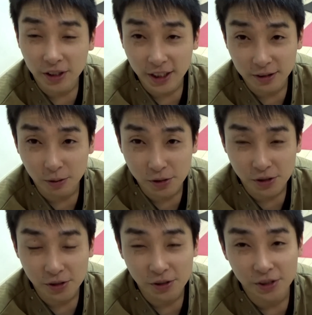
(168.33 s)
ひゃくごじゅ
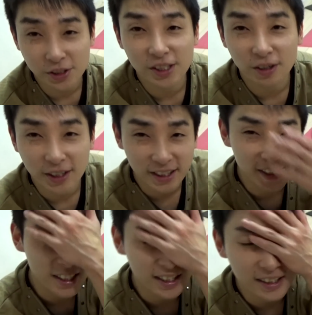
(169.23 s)
うきゅうにんの方
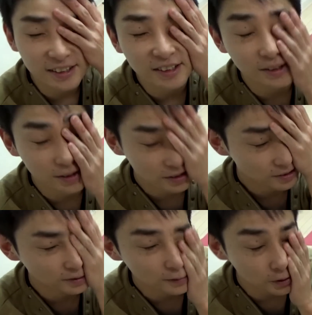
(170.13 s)
に当たる
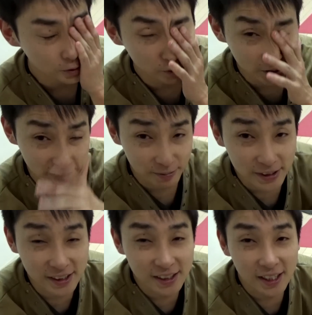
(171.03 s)
ということになりま
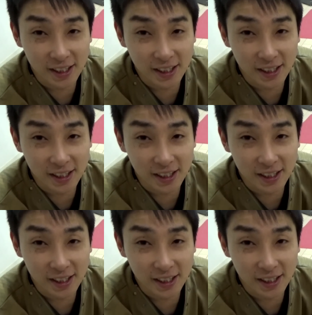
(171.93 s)
す。